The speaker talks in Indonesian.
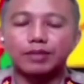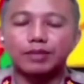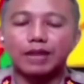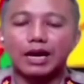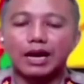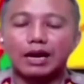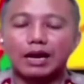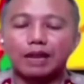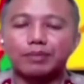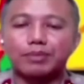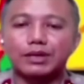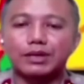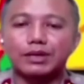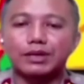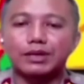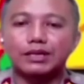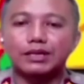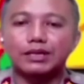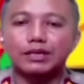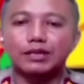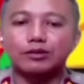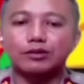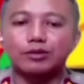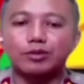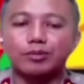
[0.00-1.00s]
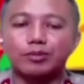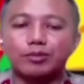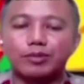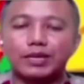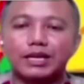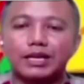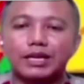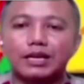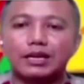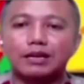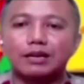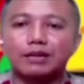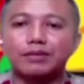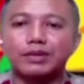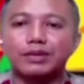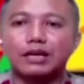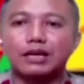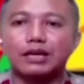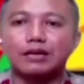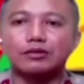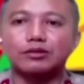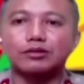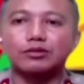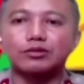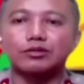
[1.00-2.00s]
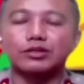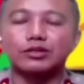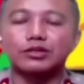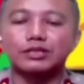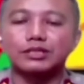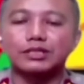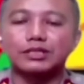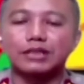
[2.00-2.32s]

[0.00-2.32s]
beranggapan dia itu memiliki kelebihan untuk